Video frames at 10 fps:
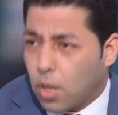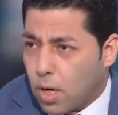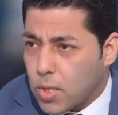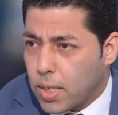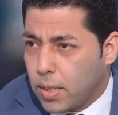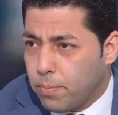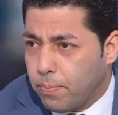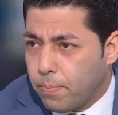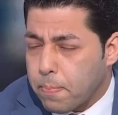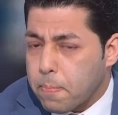
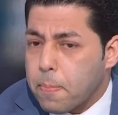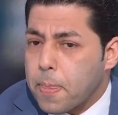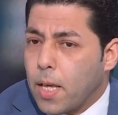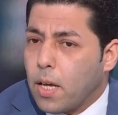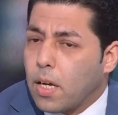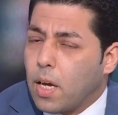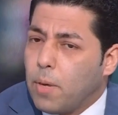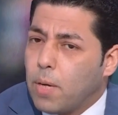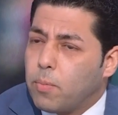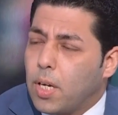للجراثيم
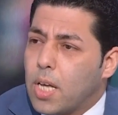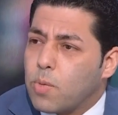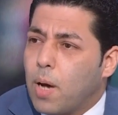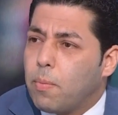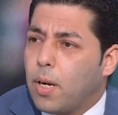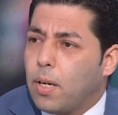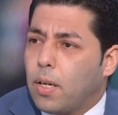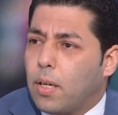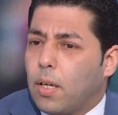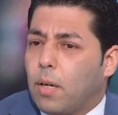كمان من الاسباب
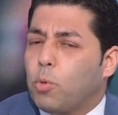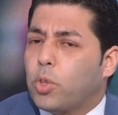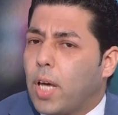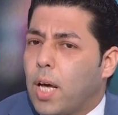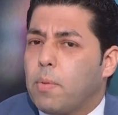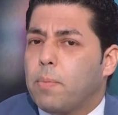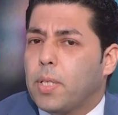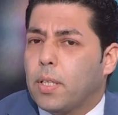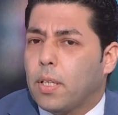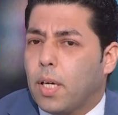آه، المتهمه
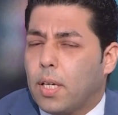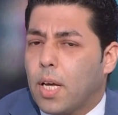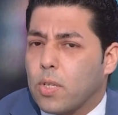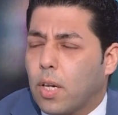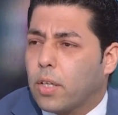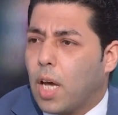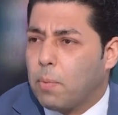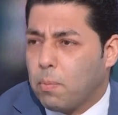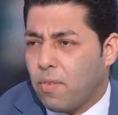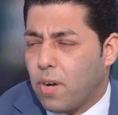باحداث
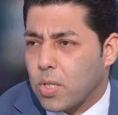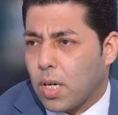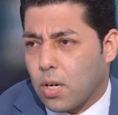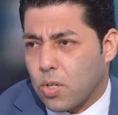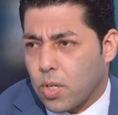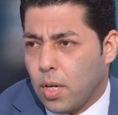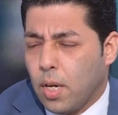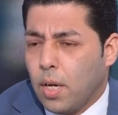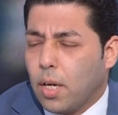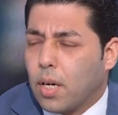التهاب المفاصل
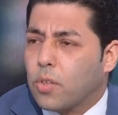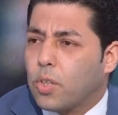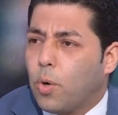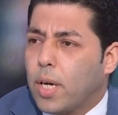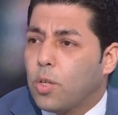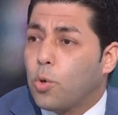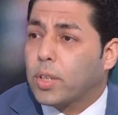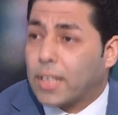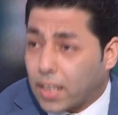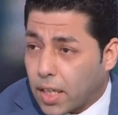الرثواني
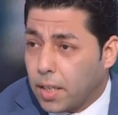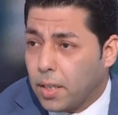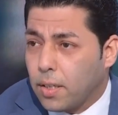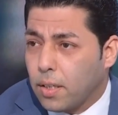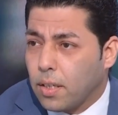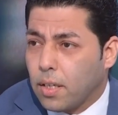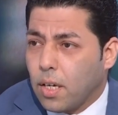هو التدخين